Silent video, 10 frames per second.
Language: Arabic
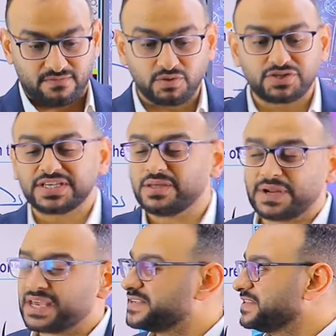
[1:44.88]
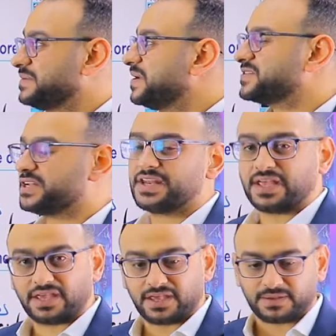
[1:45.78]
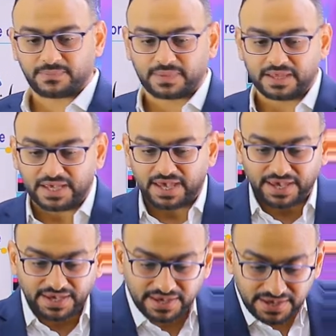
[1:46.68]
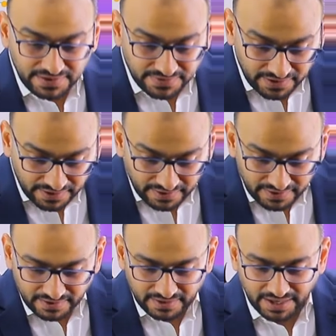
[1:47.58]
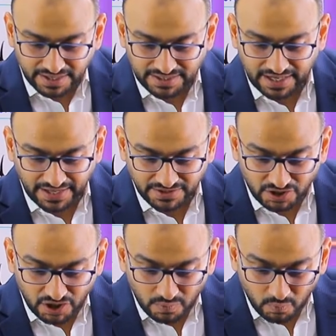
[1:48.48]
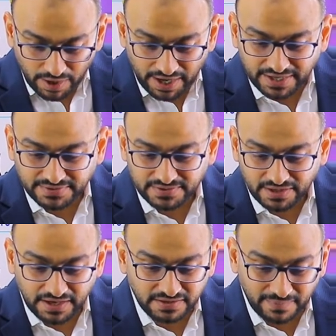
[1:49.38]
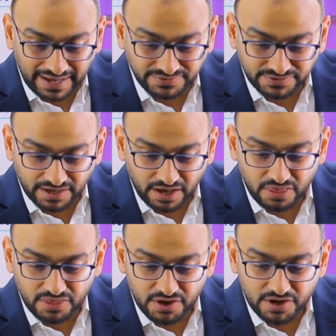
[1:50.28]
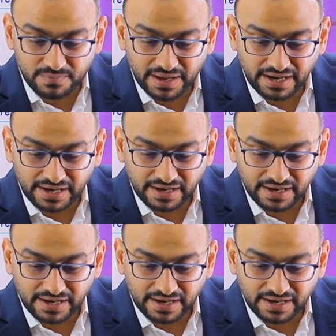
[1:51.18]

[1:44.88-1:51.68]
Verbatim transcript: فبص كده وركز اللي بيحصل هنا ايه heating يعني رقم واحد اكتب عندك thermal